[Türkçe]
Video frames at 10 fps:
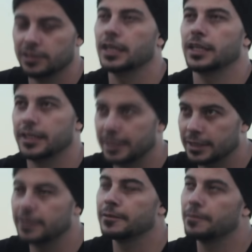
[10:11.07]
Olduğu
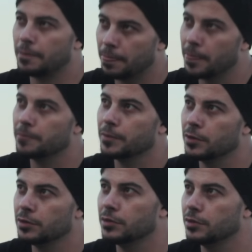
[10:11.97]
kadar bir
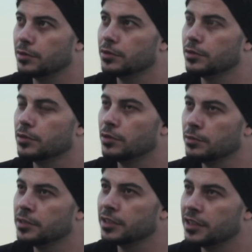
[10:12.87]
soru sormuş.
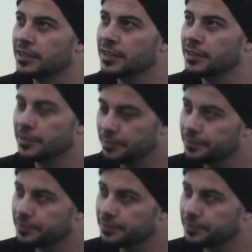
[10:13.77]
Olmadığı kadar.